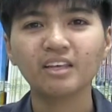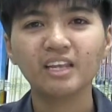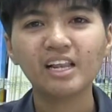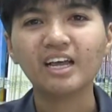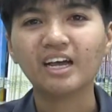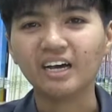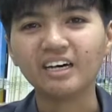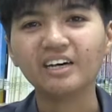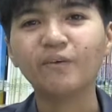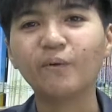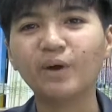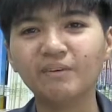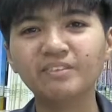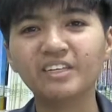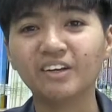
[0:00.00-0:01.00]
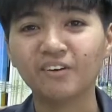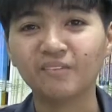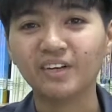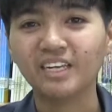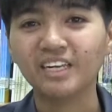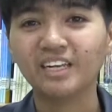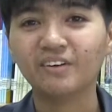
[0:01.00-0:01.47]
นั่นแหละค่ะ คือความเจ๋งขอ
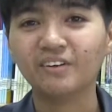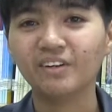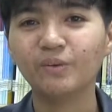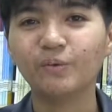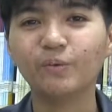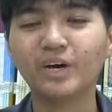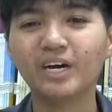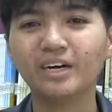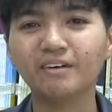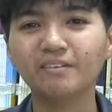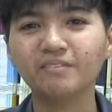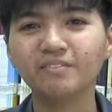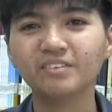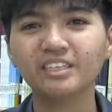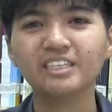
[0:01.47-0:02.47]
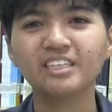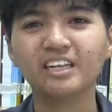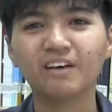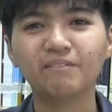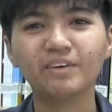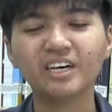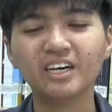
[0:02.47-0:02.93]
งมันที่เราได้รู้ว่า จริ
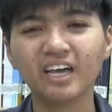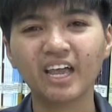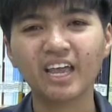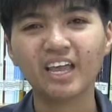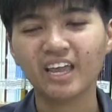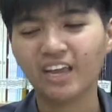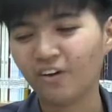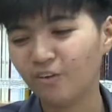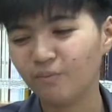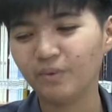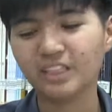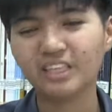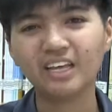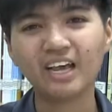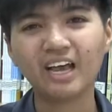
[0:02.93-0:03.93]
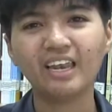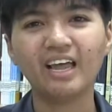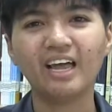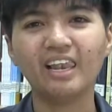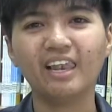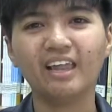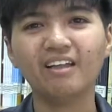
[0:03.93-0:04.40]
งๆ แล้วมันคือแค่ไอคอมพิวเตอร์ข
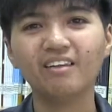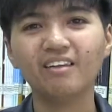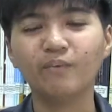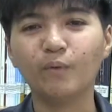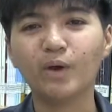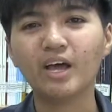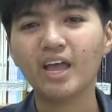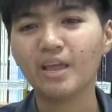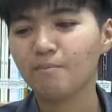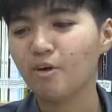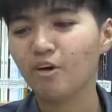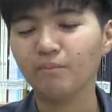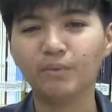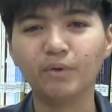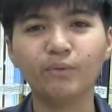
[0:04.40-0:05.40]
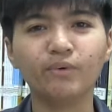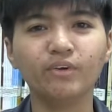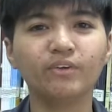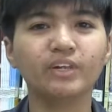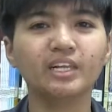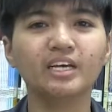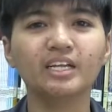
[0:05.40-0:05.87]
นาดเล็ก หรือว่าไอบอร์ดไมโครค
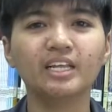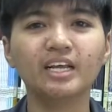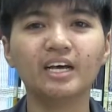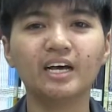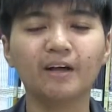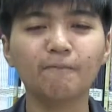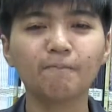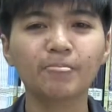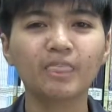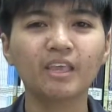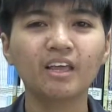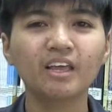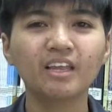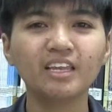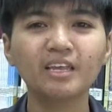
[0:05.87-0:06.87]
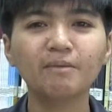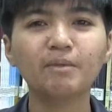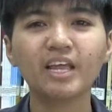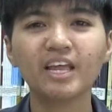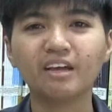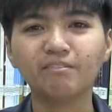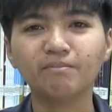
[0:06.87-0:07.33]
อนโทรลเลอร์เนี่ยค่ะที่
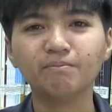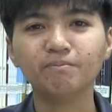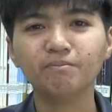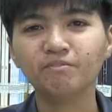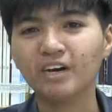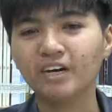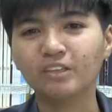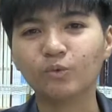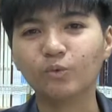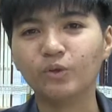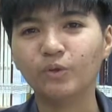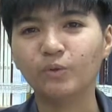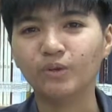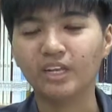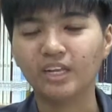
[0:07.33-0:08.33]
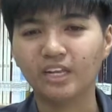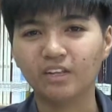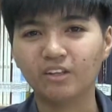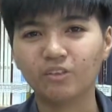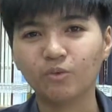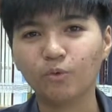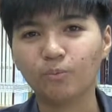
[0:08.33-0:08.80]
มันแอบฝังตัวอยู่ใน
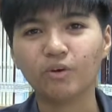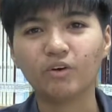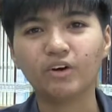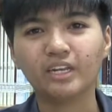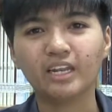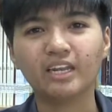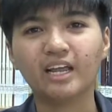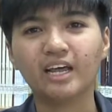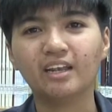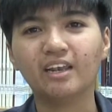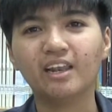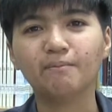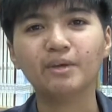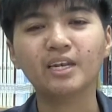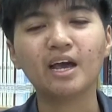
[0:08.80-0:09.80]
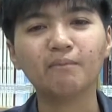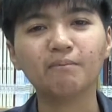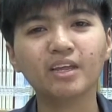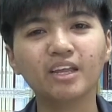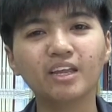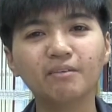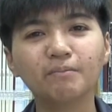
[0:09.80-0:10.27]
อุปกรณ์นั้นๆ แล้วมัน
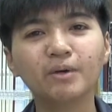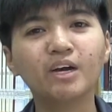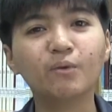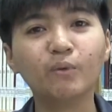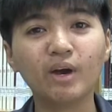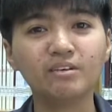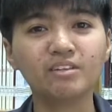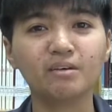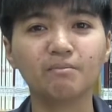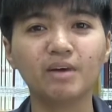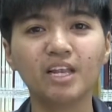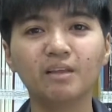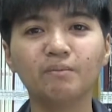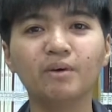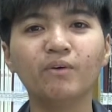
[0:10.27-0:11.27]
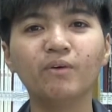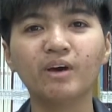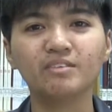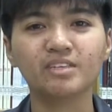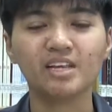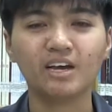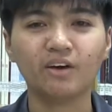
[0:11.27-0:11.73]
ทำให้เพิ่มความสามารถหรือเพิ่มค
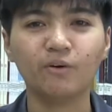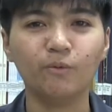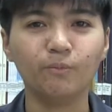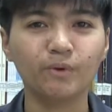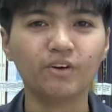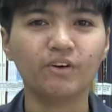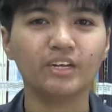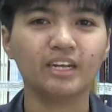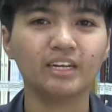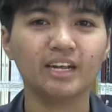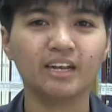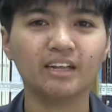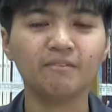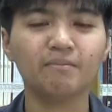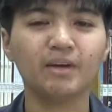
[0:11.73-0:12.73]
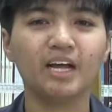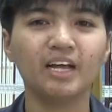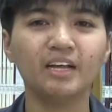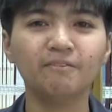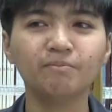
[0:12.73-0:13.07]
วามฉลาดของอุปกรณ์นั้นๆขึ้นมา